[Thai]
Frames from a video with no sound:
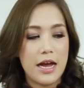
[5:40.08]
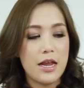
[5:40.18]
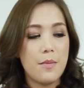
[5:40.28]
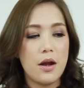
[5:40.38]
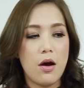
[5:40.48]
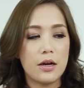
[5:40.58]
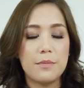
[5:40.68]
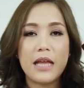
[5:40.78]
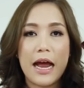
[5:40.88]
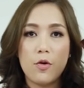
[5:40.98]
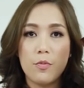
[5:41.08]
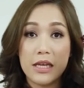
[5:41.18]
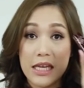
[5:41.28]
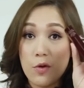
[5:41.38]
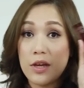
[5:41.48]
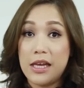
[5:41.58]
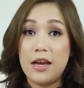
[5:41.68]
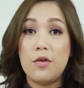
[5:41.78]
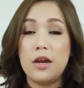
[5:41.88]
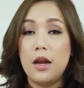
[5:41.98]
อันนี้มันออกน้ำตาลอมเขียวเขี
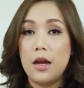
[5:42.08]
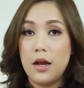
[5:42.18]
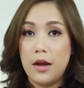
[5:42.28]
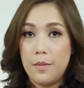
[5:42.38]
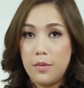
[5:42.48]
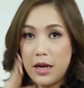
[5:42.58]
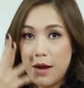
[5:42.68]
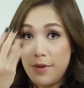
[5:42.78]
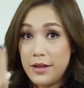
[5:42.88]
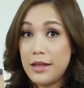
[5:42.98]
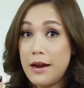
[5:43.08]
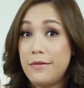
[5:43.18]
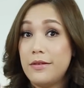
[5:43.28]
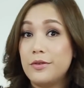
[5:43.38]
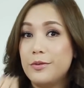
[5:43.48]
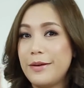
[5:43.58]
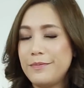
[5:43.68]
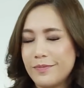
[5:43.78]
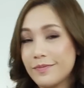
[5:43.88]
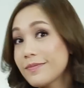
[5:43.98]
ยวนิดนึงมันทำให้ตาเราดูแบบ
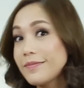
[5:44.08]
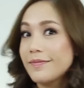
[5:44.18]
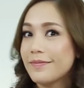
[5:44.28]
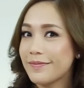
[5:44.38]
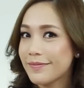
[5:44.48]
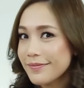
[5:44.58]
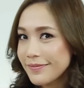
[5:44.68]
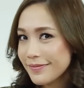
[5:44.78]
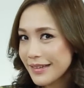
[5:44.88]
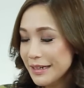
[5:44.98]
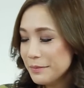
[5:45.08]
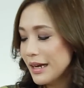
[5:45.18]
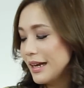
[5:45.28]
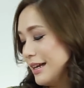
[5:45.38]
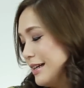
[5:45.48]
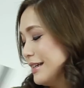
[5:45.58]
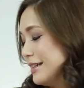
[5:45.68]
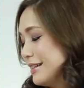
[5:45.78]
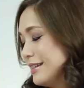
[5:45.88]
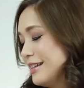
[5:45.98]
ขึ้นมา
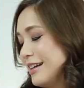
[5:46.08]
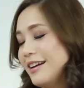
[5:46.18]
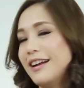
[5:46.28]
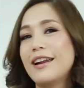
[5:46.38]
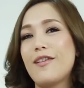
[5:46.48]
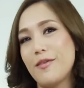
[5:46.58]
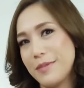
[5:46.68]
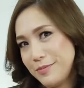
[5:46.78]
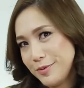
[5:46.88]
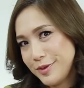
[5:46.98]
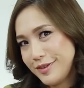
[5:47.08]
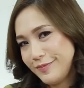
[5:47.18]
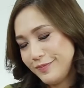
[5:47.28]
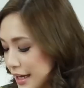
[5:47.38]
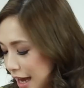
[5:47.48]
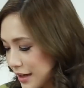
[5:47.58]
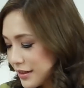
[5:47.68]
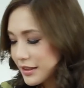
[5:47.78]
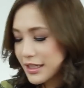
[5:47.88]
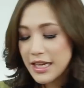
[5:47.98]
หลอกไม่พูดอีกอย่างห
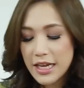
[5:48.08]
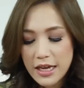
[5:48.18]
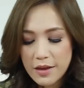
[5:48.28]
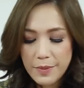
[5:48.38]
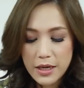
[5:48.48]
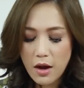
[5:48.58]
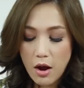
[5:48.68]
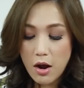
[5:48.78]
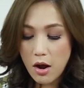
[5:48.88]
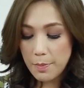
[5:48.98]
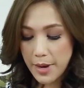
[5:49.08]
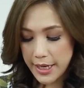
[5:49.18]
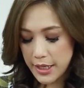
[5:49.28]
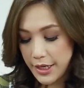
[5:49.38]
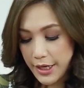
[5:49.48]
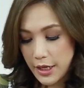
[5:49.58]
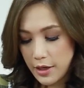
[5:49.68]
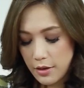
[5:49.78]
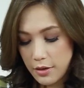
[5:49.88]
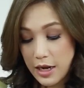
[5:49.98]
นึ่งที่เป็นของออกใหม่ที่
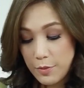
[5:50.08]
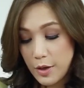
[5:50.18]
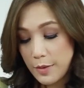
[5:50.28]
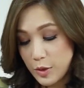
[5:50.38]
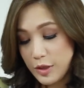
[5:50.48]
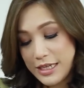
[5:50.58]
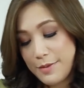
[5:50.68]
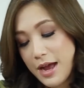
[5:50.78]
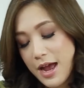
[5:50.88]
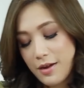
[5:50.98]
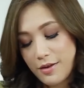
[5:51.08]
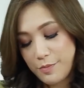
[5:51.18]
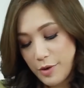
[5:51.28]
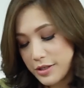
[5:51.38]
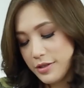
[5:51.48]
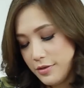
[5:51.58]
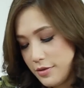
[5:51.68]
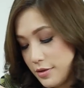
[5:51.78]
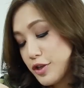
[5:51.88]
เรามีความสนใจมากเพราะชื่อ